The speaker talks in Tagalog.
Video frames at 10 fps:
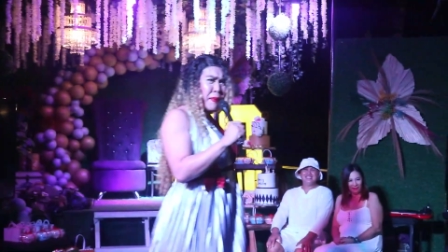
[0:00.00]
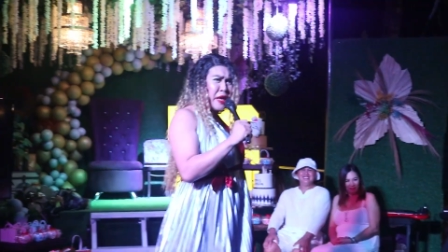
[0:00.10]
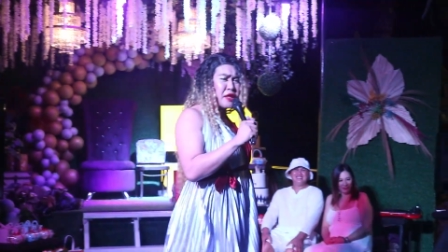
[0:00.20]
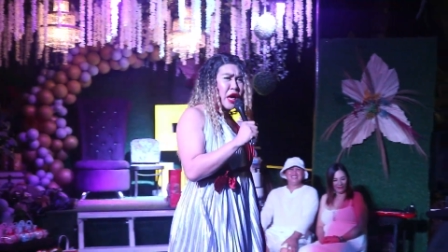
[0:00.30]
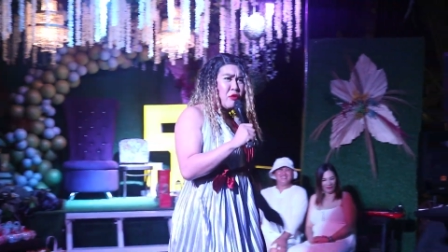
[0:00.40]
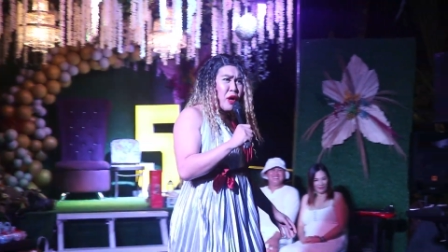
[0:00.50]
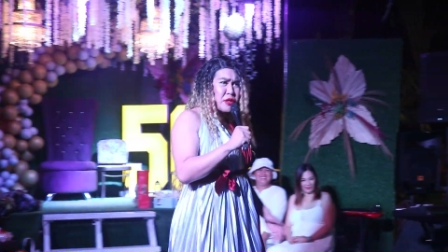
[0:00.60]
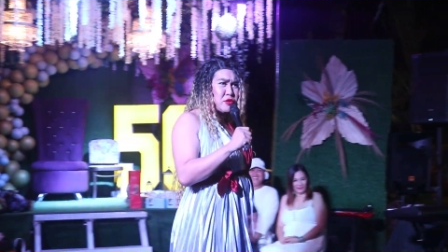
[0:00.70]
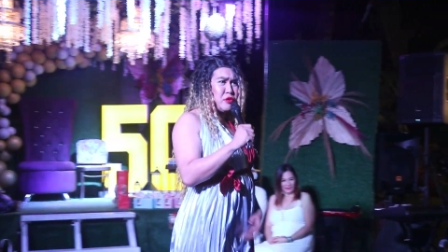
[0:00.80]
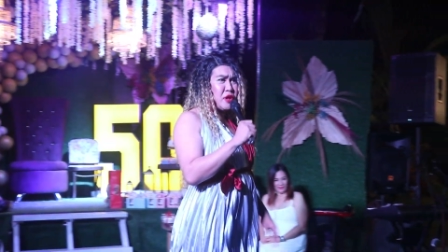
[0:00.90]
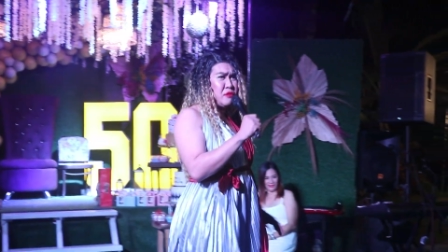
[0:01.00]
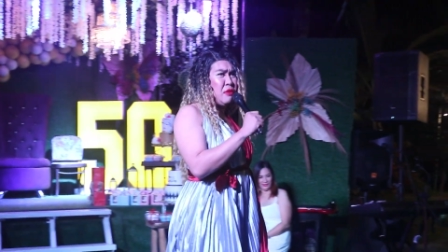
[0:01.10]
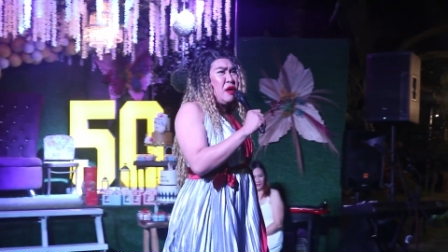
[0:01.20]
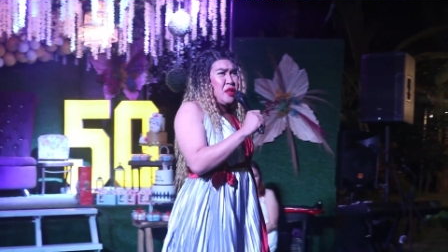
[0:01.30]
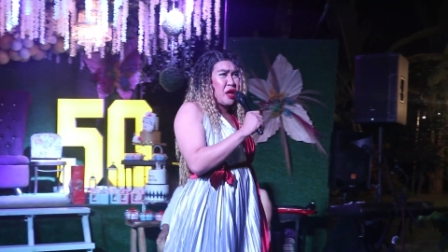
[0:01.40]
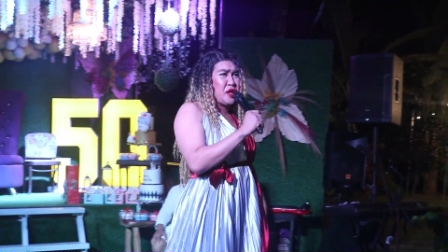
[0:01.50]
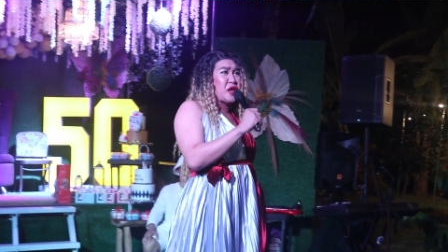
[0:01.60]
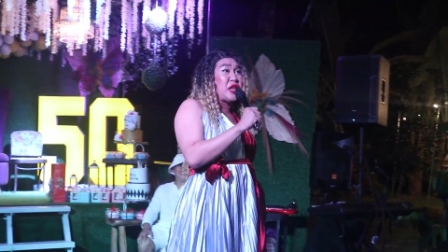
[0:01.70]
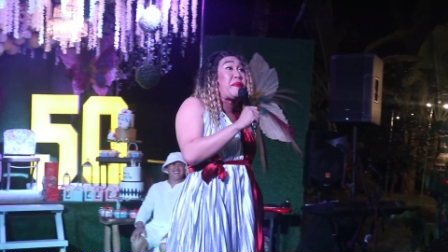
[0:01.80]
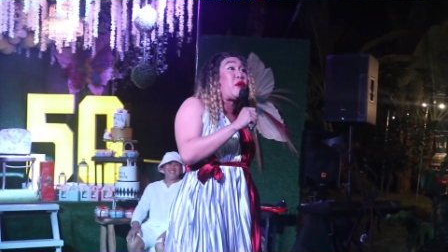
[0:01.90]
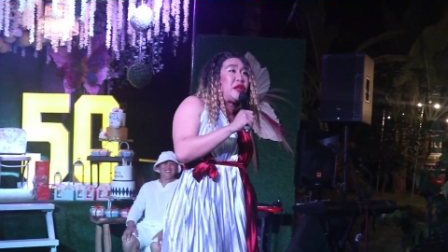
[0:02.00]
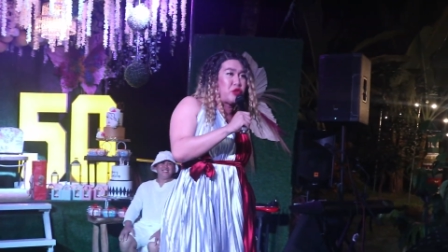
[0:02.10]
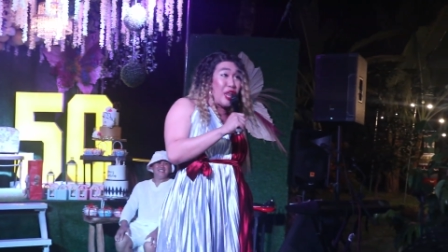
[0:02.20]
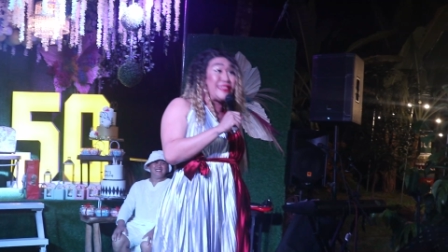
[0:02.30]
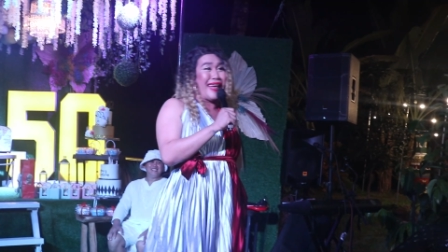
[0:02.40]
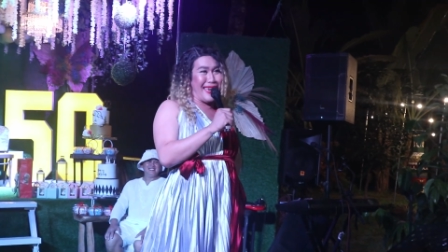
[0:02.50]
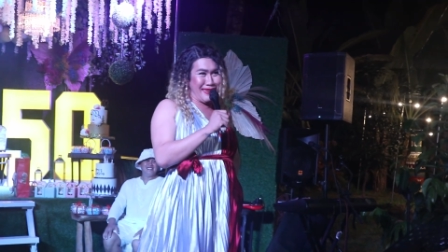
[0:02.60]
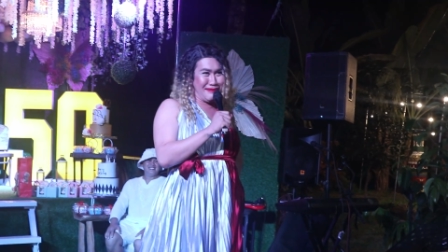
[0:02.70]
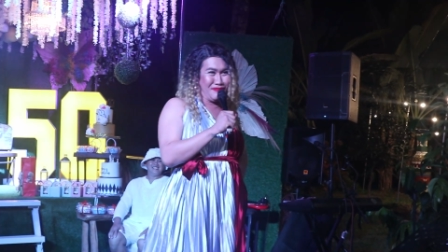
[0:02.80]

Payat kay ko ato, nag nagadik-adik pa ko at that time.